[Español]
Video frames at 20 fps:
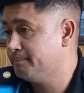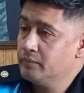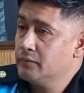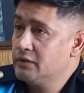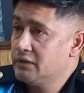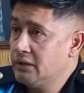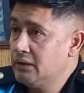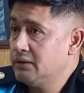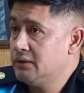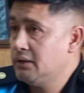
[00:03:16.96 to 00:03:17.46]

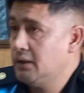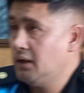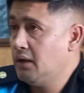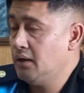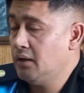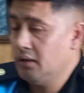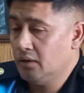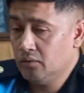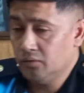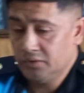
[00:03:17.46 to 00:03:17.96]
Sí,
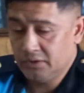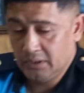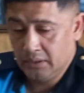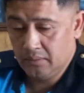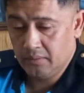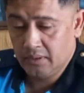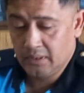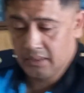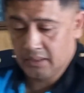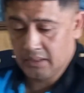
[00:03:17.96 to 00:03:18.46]
sí,
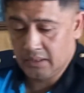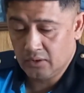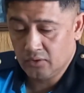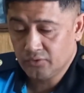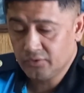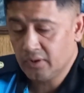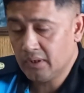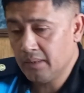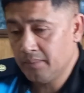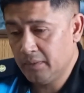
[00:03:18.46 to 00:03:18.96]
inclusive
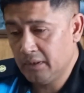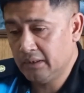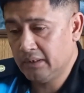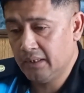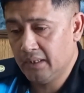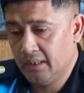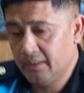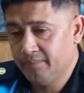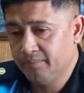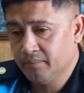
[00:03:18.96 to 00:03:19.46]
no
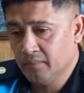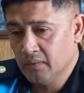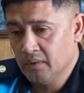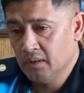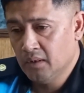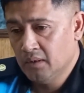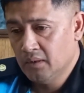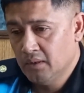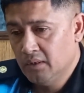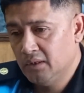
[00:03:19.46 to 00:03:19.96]
solamente,
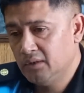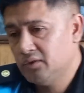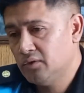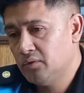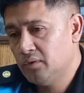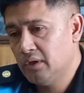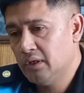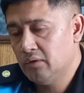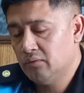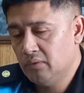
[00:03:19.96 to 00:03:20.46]

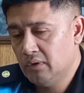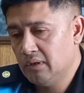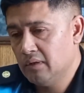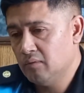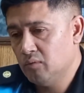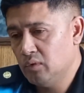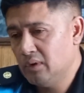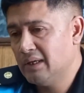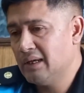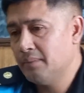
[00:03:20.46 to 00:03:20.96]
esto no es
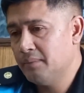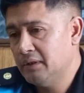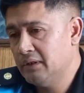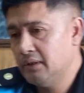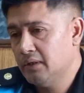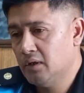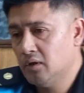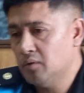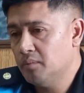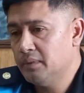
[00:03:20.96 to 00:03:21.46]

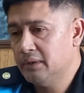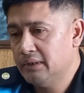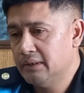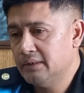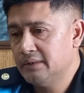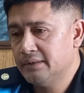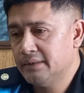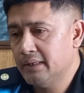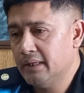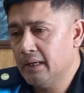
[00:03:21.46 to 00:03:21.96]
únicamente de
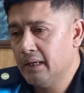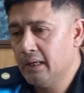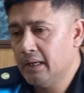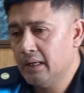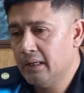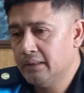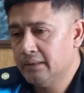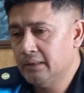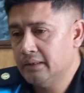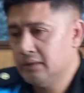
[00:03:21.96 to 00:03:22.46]

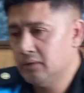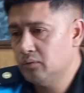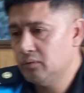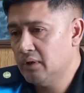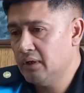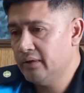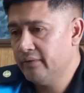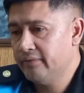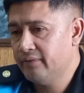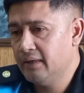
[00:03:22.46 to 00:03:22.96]
competencia del
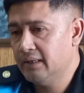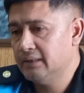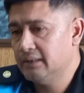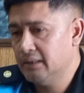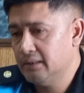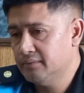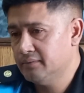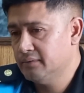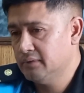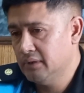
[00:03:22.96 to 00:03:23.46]
Tribunal de
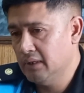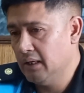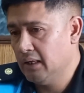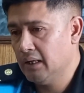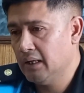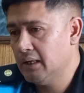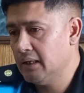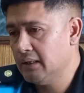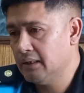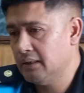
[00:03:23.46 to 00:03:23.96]
Falta,
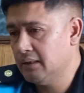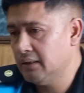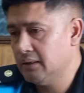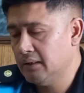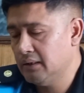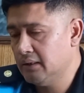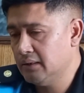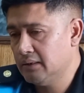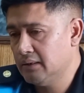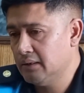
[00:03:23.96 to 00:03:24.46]
acá
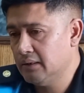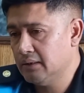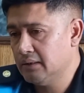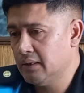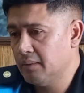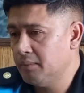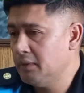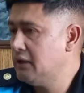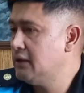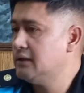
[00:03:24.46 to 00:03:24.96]
este,
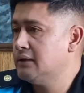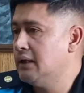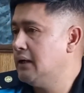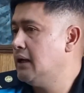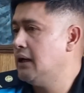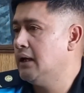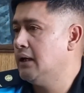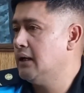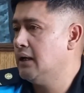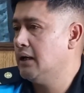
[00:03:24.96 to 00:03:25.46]
también está
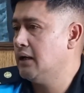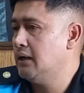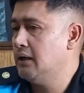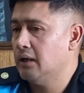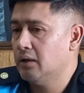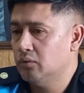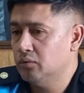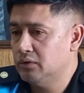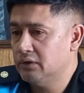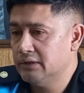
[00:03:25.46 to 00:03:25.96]

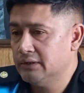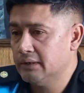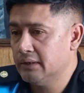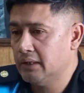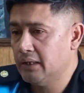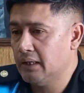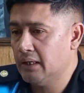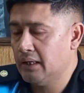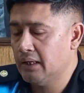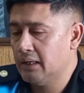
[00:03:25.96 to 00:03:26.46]
la,
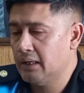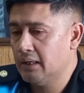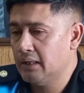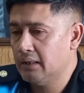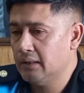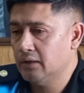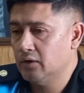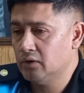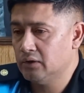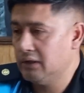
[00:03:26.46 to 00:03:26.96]

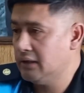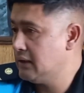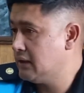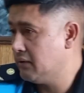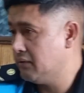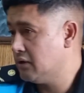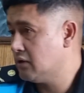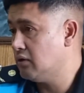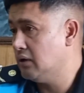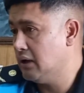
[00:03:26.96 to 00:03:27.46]
justicia, lo que tiene
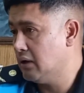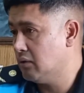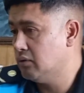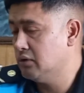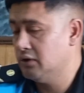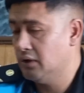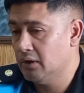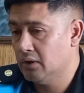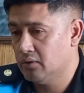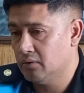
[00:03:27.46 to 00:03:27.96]
que ver con las
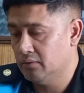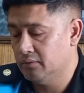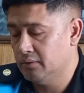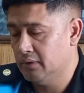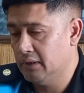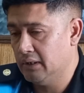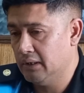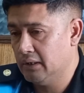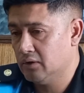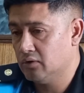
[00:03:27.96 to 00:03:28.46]
cuestiones
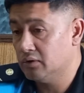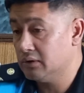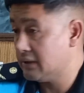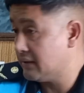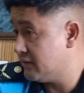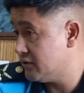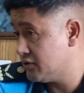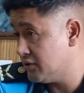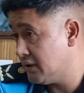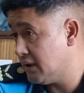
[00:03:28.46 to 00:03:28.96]
eh,
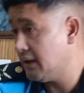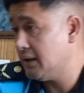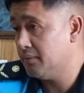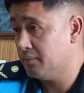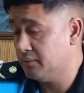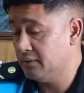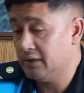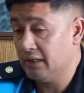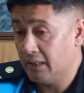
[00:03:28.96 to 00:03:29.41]
contravencionales.